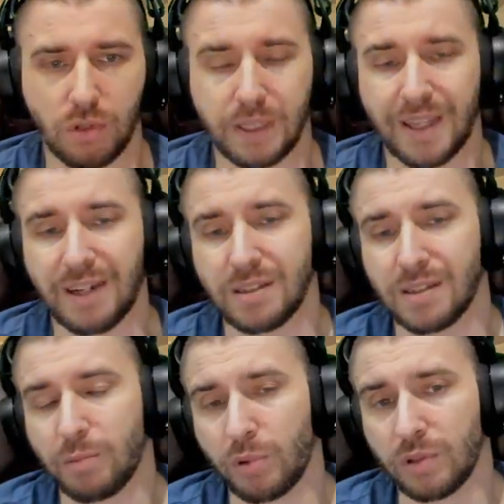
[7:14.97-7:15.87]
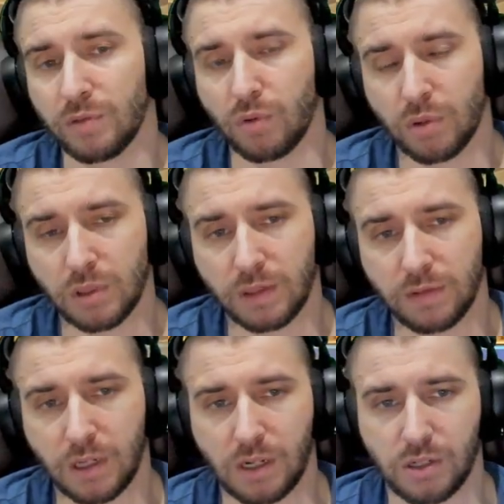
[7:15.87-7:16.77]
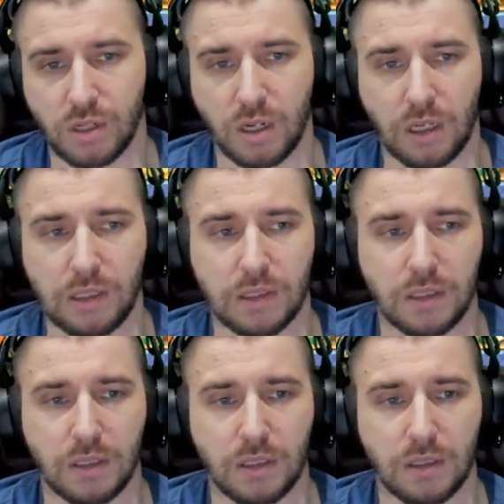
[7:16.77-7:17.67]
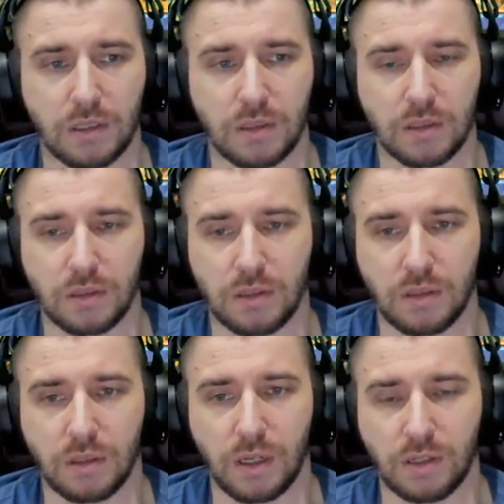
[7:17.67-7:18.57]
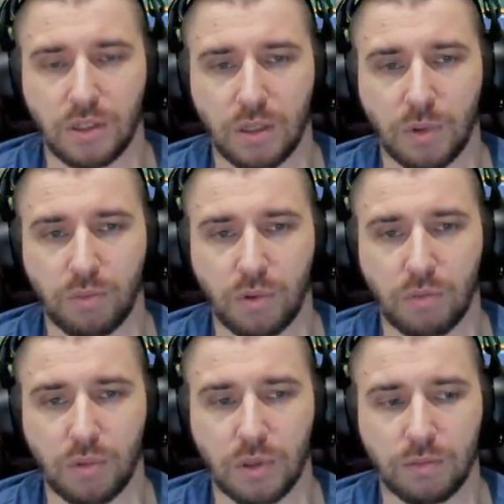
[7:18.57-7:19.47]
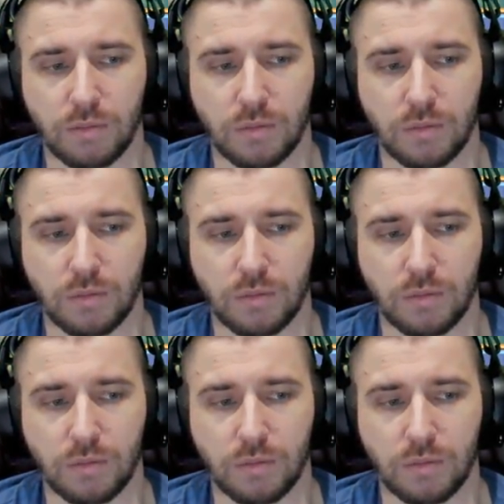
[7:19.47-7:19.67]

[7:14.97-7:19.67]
Хотя леса против Рунина хороша. Так, сейчас попробуем.